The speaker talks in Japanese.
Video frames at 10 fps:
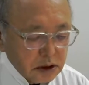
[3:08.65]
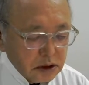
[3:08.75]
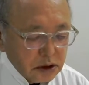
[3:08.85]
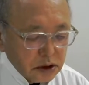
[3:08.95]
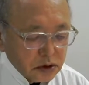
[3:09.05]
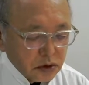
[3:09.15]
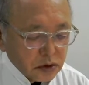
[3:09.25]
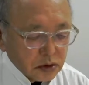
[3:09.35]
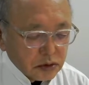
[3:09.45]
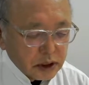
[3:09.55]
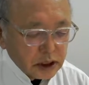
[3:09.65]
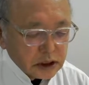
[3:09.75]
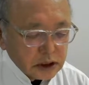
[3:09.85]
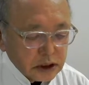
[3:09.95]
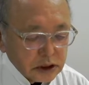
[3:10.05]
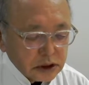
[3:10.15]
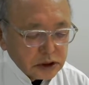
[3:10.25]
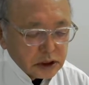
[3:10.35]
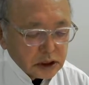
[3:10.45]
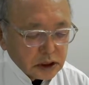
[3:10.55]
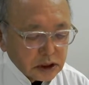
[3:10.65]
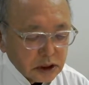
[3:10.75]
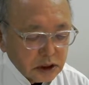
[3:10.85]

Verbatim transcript: 貧困国は平均で1日あたり